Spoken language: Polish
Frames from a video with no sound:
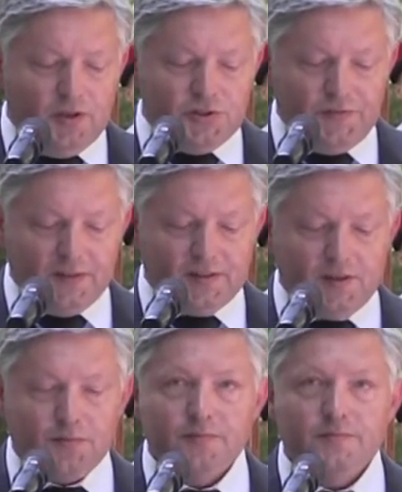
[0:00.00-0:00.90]

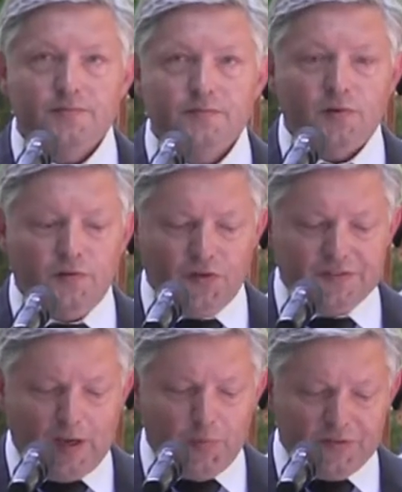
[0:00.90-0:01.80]
świętem
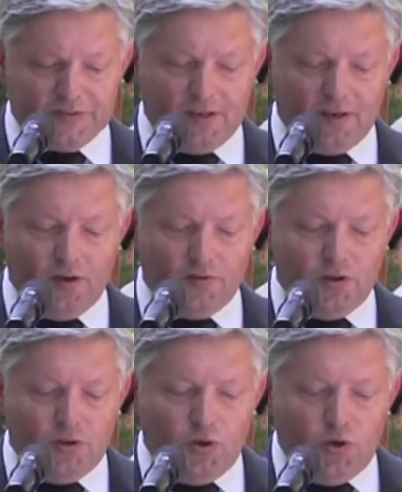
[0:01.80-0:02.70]
Wojska Polskiego
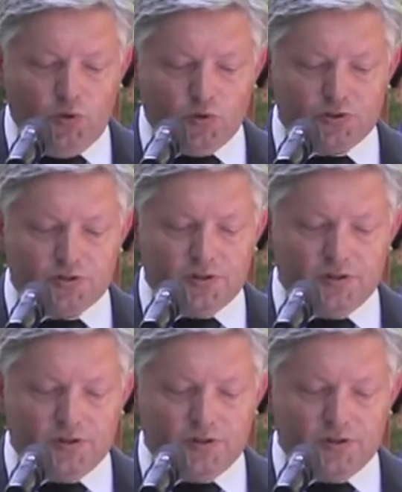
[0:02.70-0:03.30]
już